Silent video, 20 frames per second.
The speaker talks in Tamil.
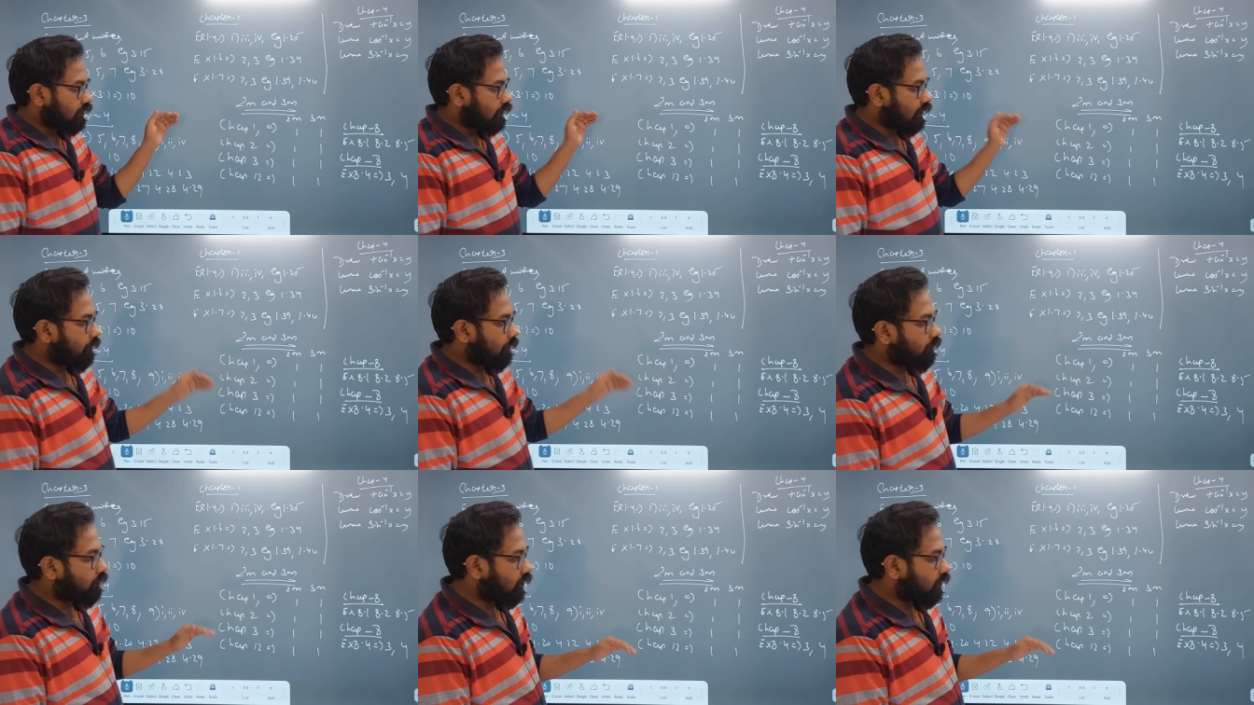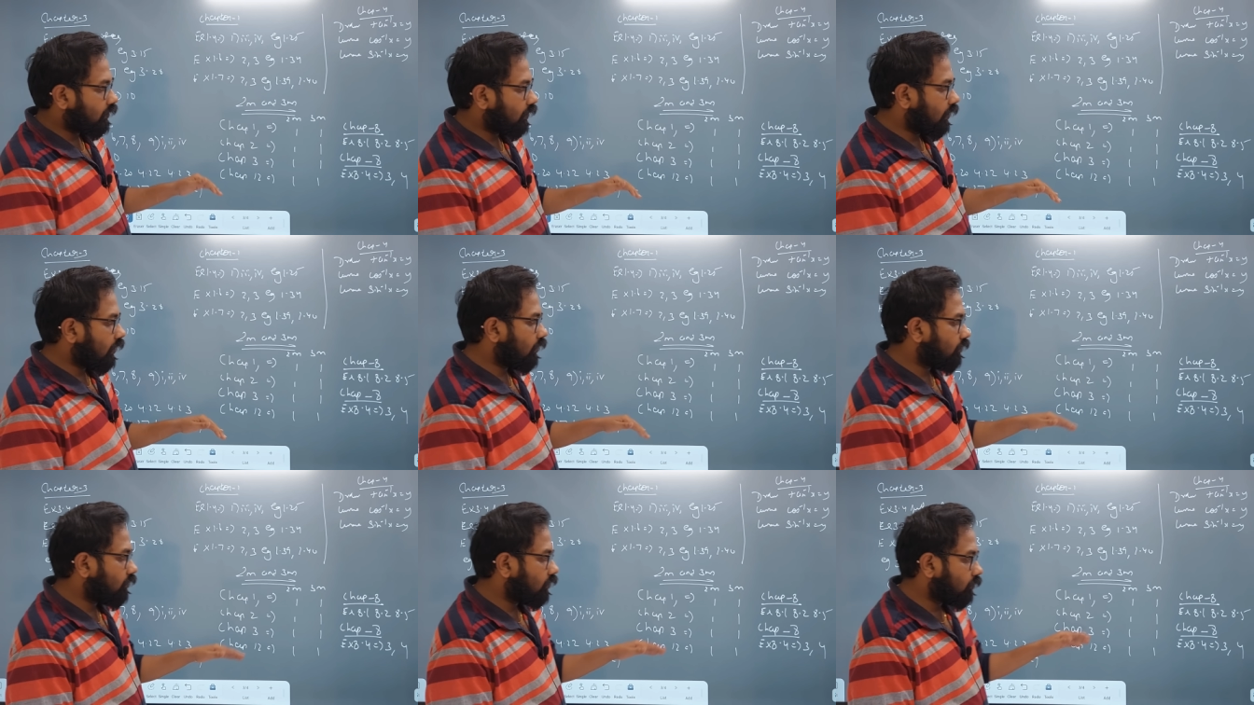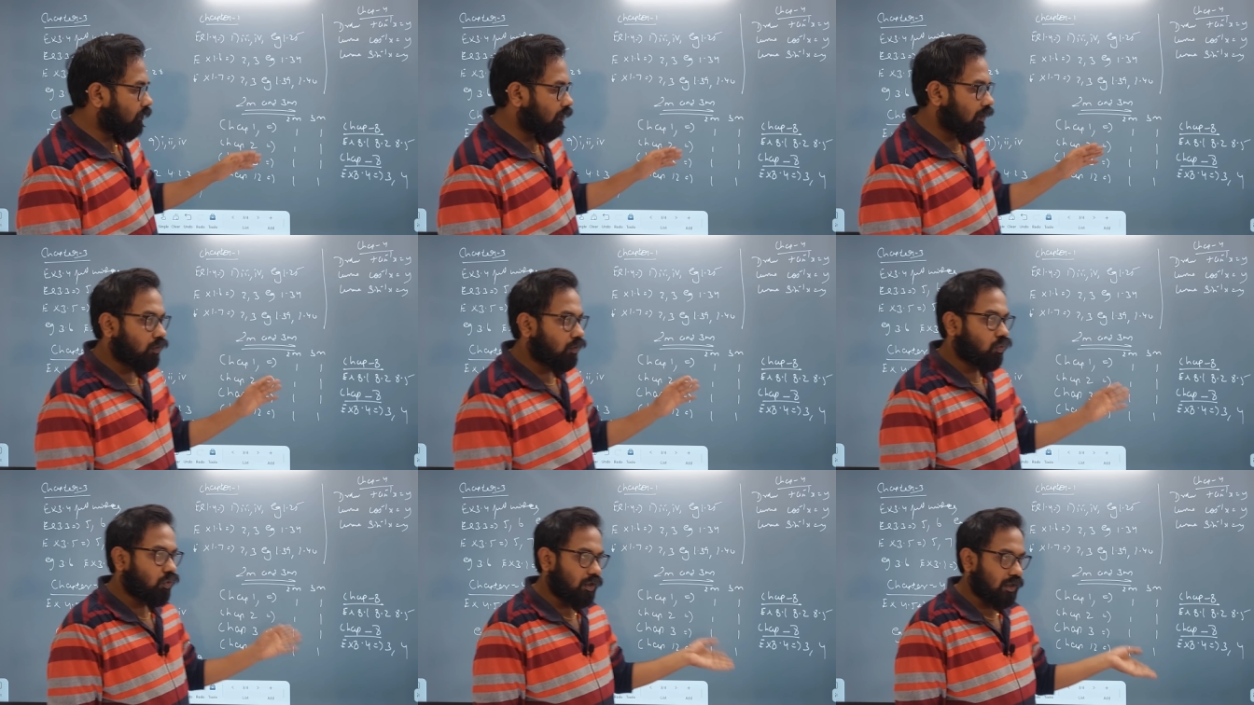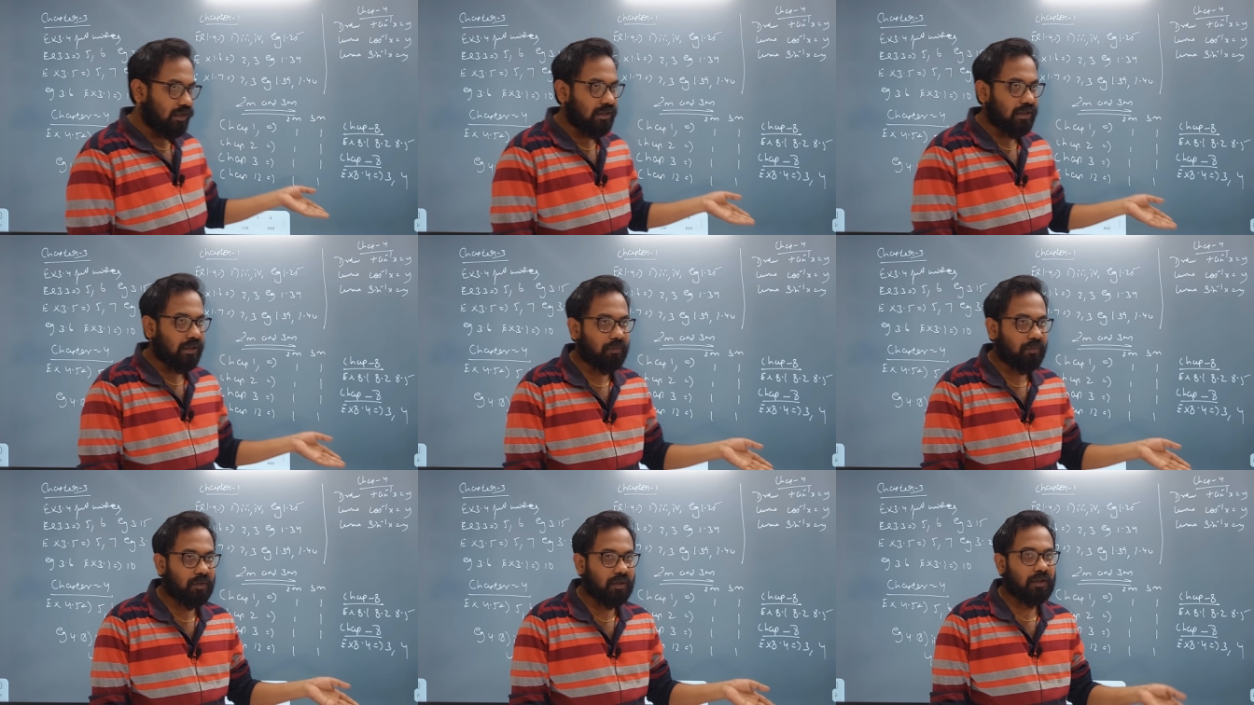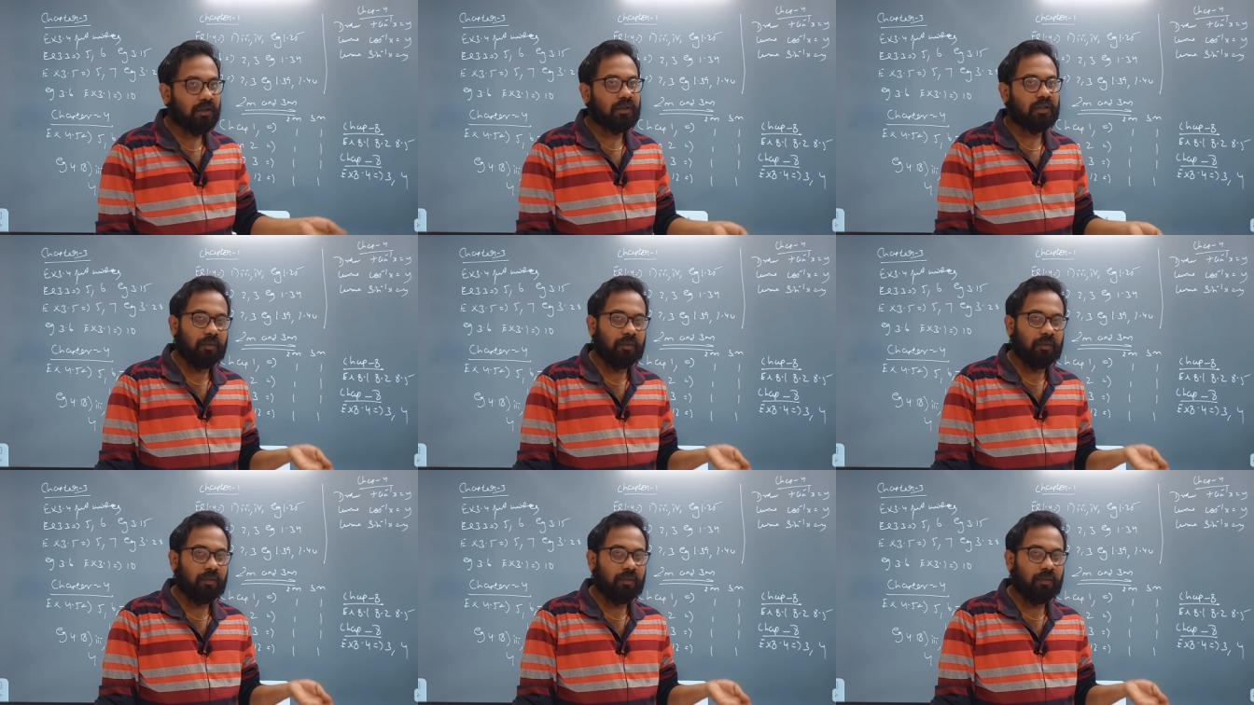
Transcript: சாப்டர் த்ரீயில் வந்து பார்த்தீங்கன்னா குட்டி சாப்டர்